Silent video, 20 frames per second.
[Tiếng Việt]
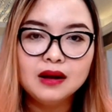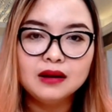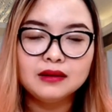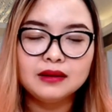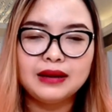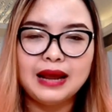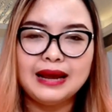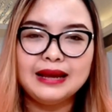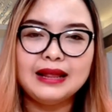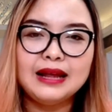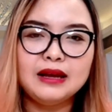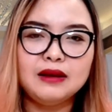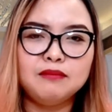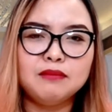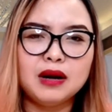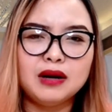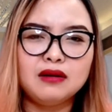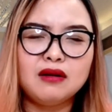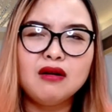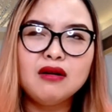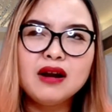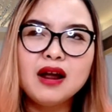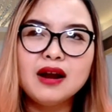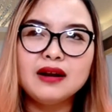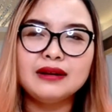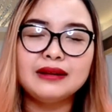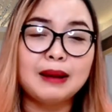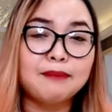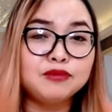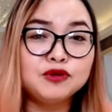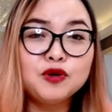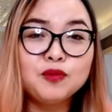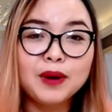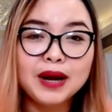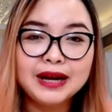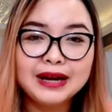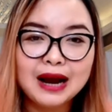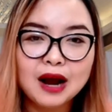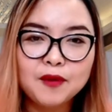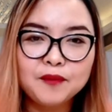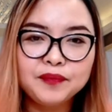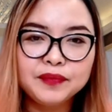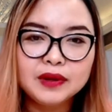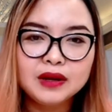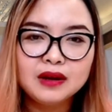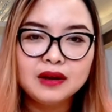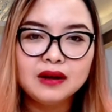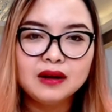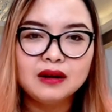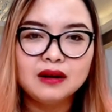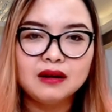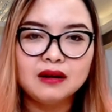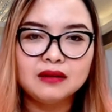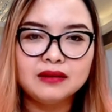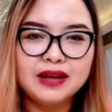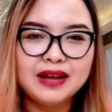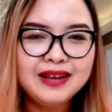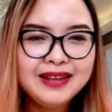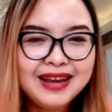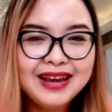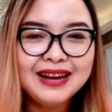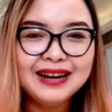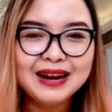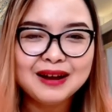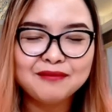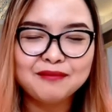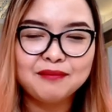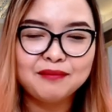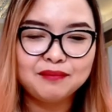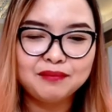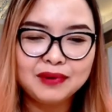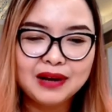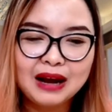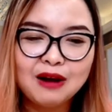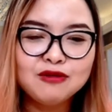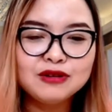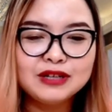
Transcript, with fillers: vậy thì mình có nên tập trung hay không à, dĩ nhiên là câu